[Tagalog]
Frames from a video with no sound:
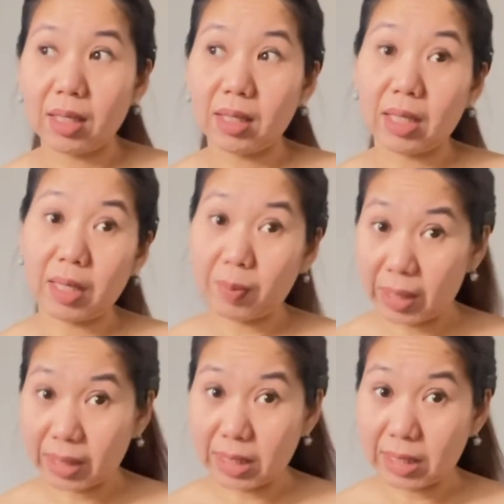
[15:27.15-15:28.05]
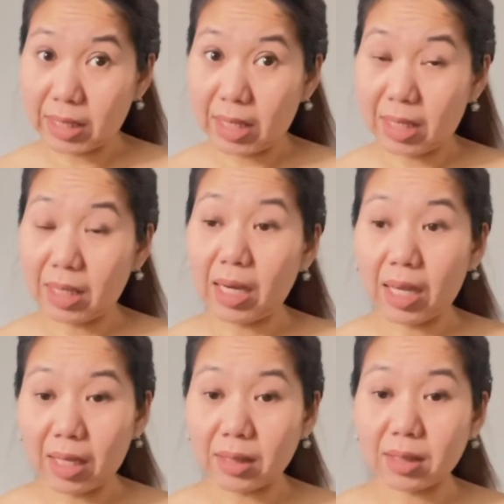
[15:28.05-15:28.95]
na ipakita
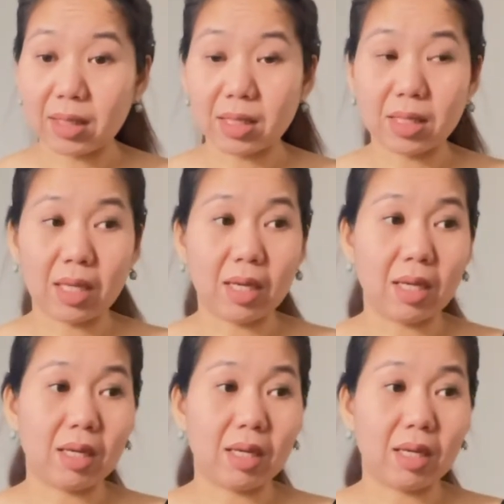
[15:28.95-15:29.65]
lahat kasi